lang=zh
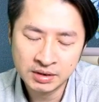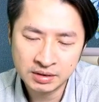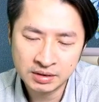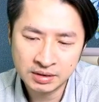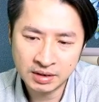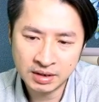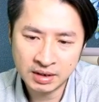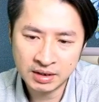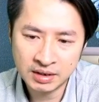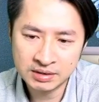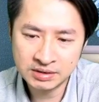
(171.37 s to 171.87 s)

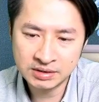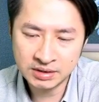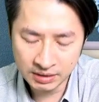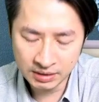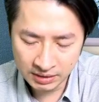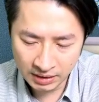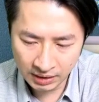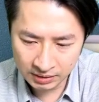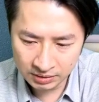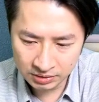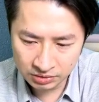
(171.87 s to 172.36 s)
那简
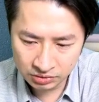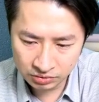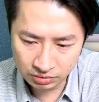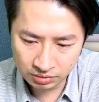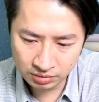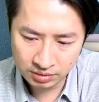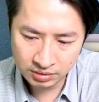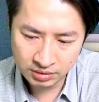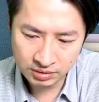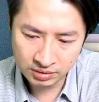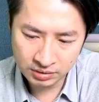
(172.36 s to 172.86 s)
单的
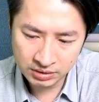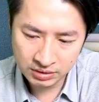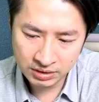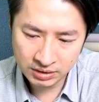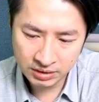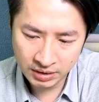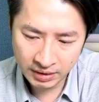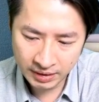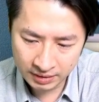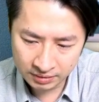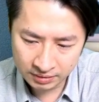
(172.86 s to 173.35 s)
说，哦，今
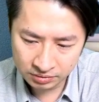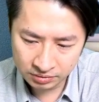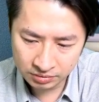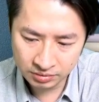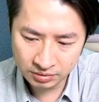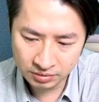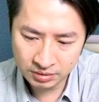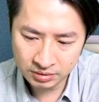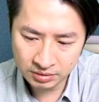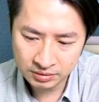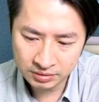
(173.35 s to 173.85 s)
天量
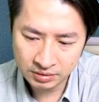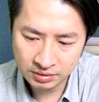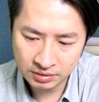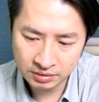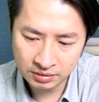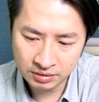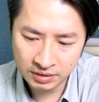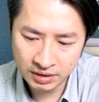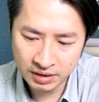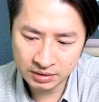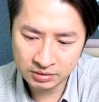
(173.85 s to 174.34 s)
缩。
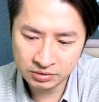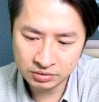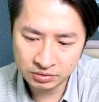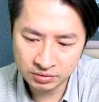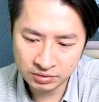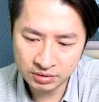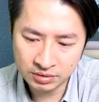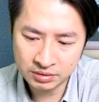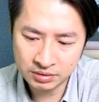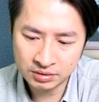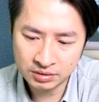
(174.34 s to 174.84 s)
哦，量
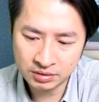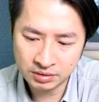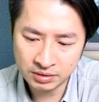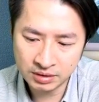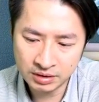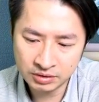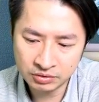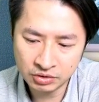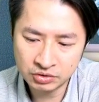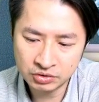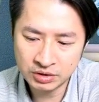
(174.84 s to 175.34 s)
缩。哦，
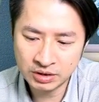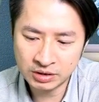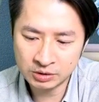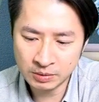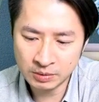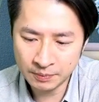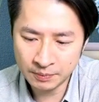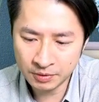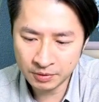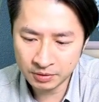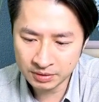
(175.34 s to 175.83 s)
连月均量都
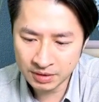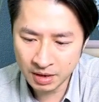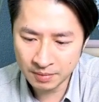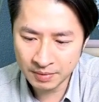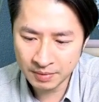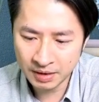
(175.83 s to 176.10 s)
没碰到嘛，